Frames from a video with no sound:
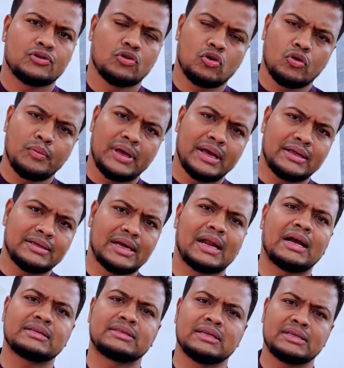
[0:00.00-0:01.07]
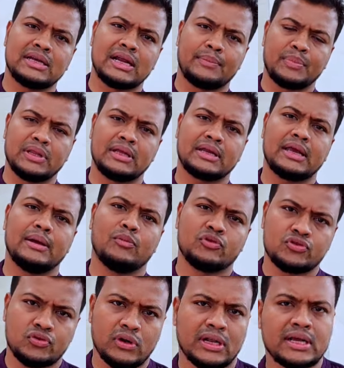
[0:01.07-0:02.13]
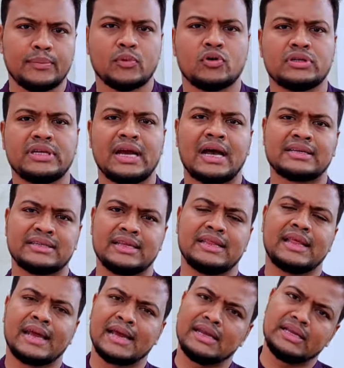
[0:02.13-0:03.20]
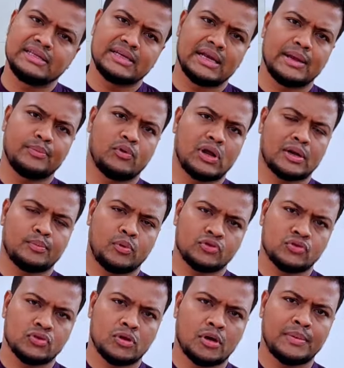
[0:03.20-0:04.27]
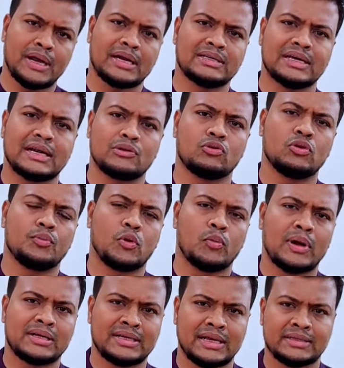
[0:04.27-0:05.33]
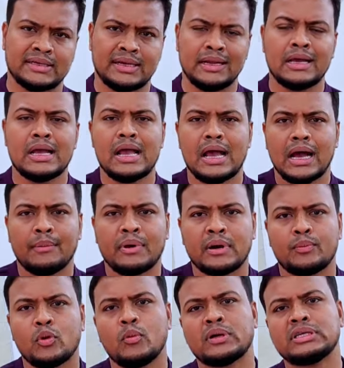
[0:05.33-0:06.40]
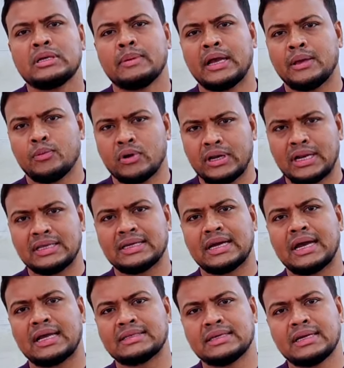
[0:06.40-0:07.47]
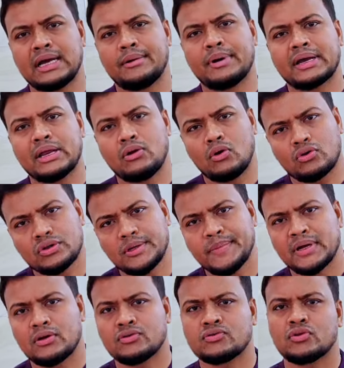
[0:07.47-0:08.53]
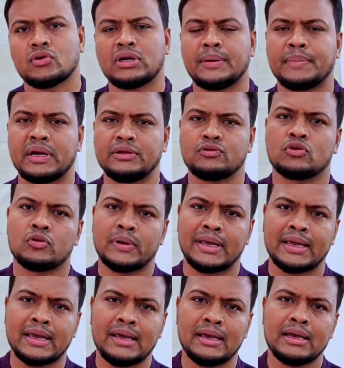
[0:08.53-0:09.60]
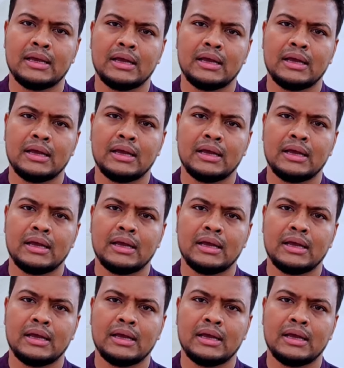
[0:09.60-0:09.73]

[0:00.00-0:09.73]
শোরুমে যারা আসতে চান আপনাদেরকে মোস্ট ওয়েলকাম করছি আসেন দেখেন ইনশাল্লাহ প্রোডাক্ট পছন্দ হবে আর যারা দূর প্রবাসে আছেন আমার প্রবাসী ভাই বোনেরা যারা আছেন আমাকে নক দিবেন কষ্ট করে আপনার এই ছোট ভাইকে